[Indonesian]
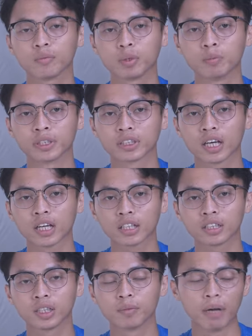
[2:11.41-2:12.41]
lebih
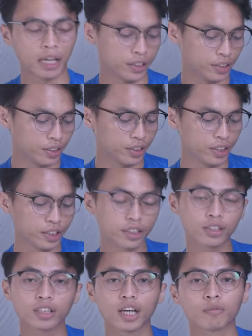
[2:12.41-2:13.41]
besar
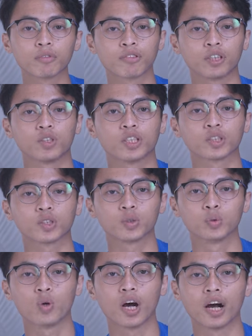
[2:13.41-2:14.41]
dibanding Garmin Venue
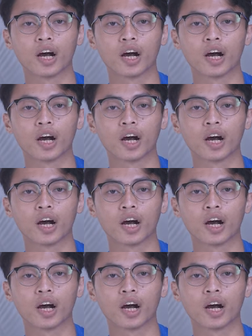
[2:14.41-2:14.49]
SQ2.